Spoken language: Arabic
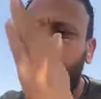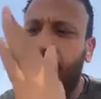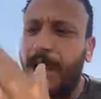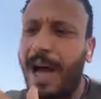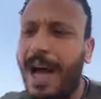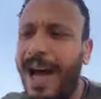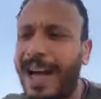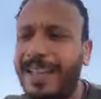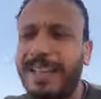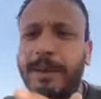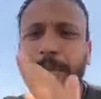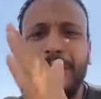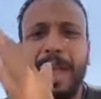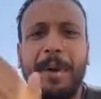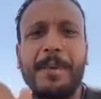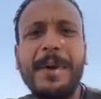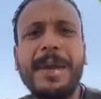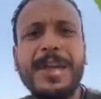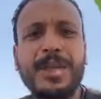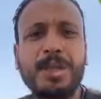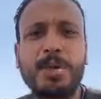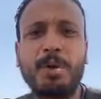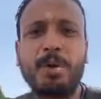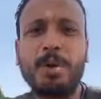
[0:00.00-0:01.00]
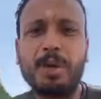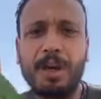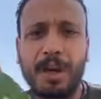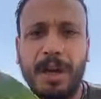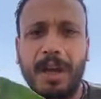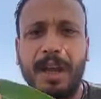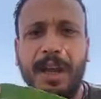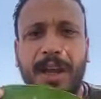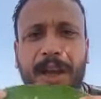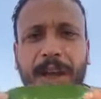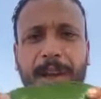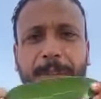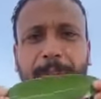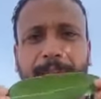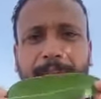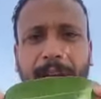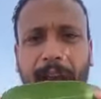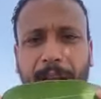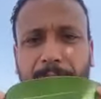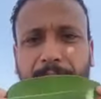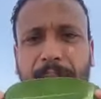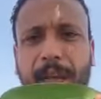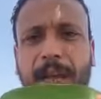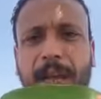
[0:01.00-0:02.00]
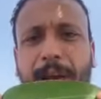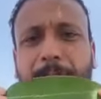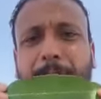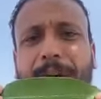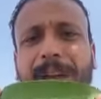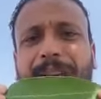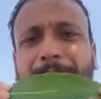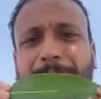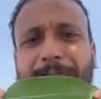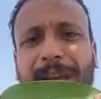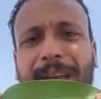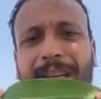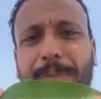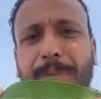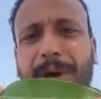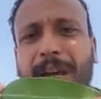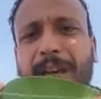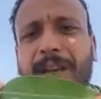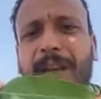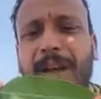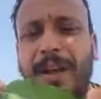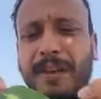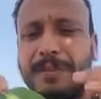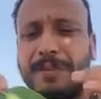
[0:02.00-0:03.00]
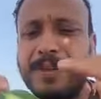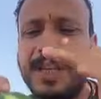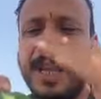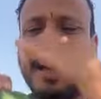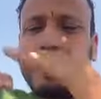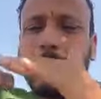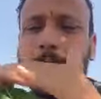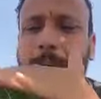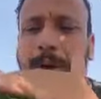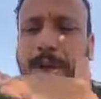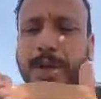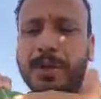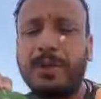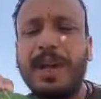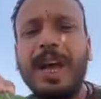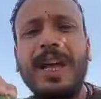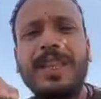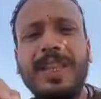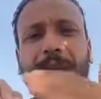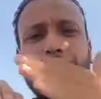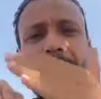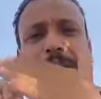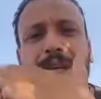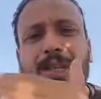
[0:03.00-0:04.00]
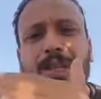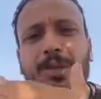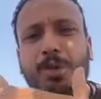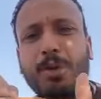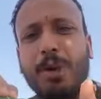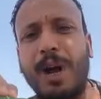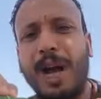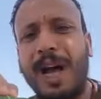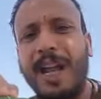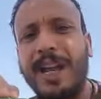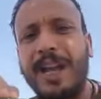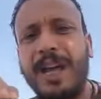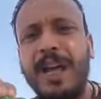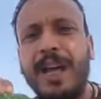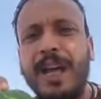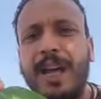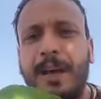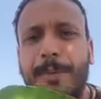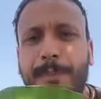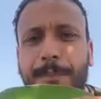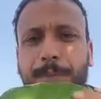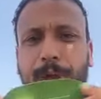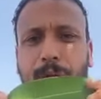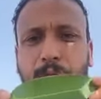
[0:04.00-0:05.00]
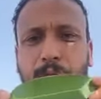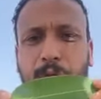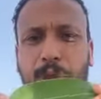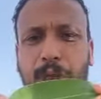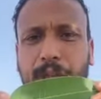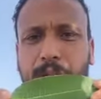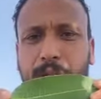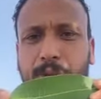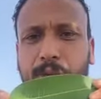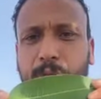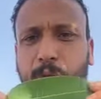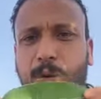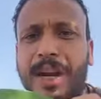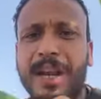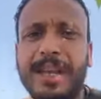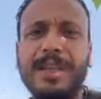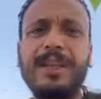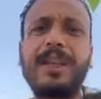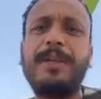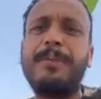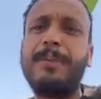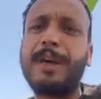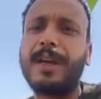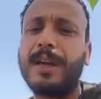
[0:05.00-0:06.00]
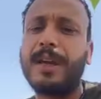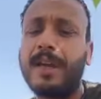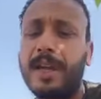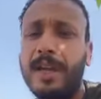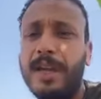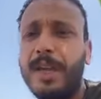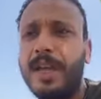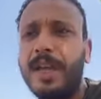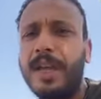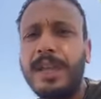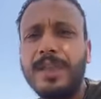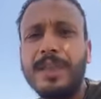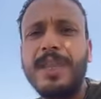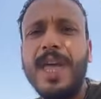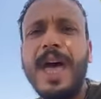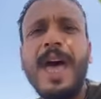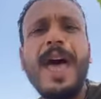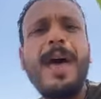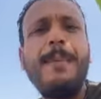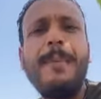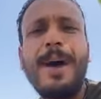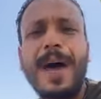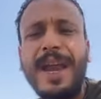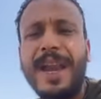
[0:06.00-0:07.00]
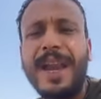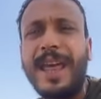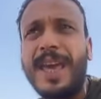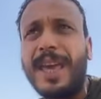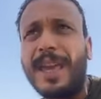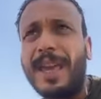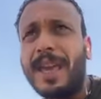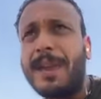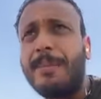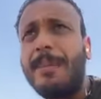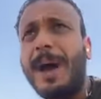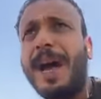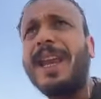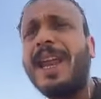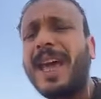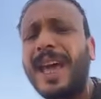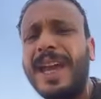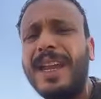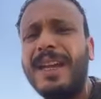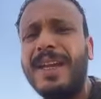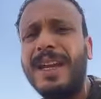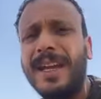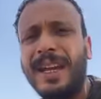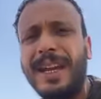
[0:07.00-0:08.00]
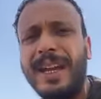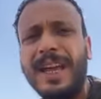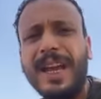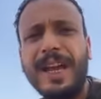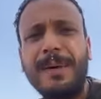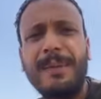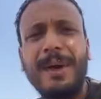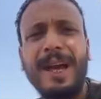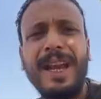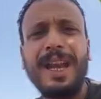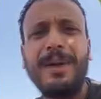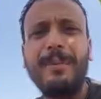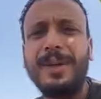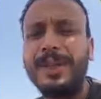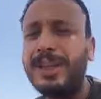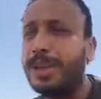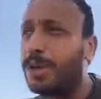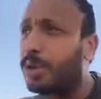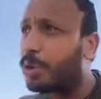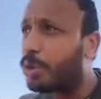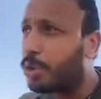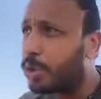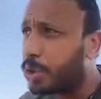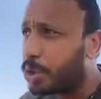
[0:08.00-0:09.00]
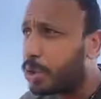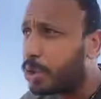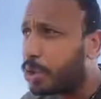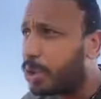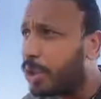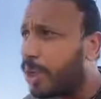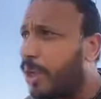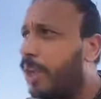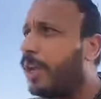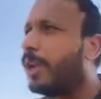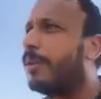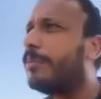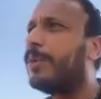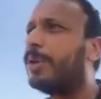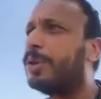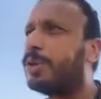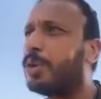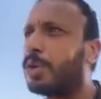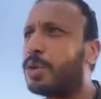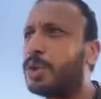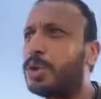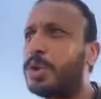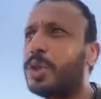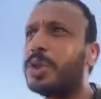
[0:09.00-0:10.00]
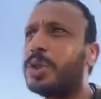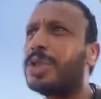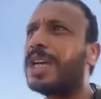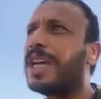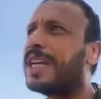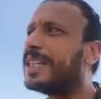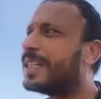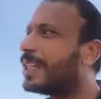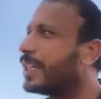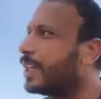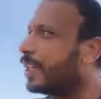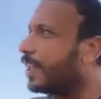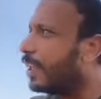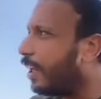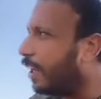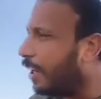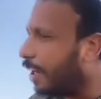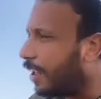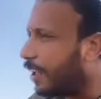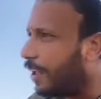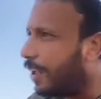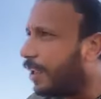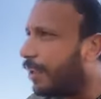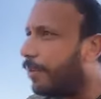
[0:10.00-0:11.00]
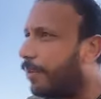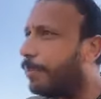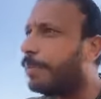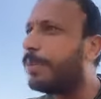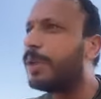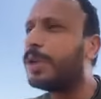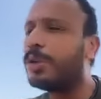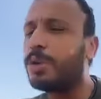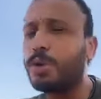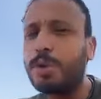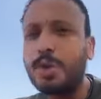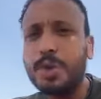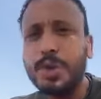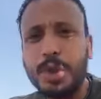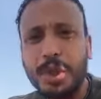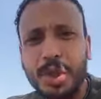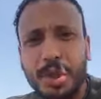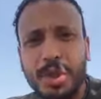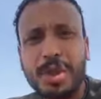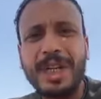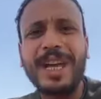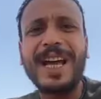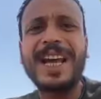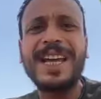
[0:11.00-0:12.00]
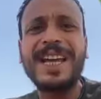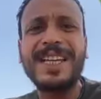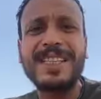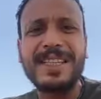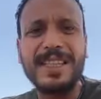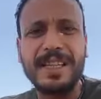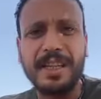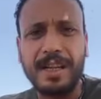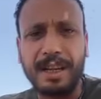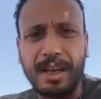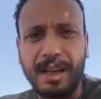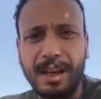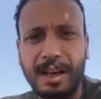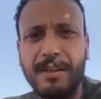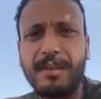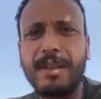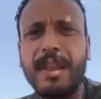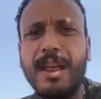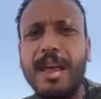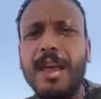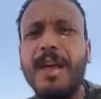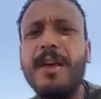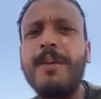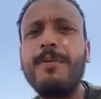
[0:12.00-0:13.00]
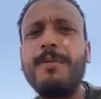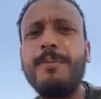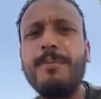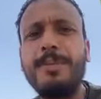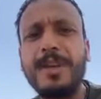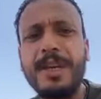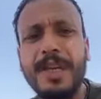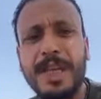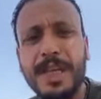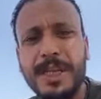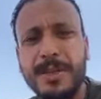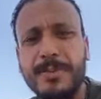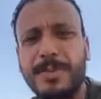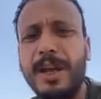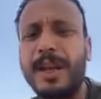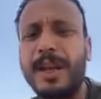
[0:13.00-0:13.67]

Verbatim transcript: عدم تماسك يعني الميه بتاع الميه نفسها ما بقاش فيها تماسك على بشره ورقه المانجا ده معناه ايه معناه ان احنا يا جماعه لما نيجي نرش ما نرشش غسيل ما نرشش غسيل بالنسبه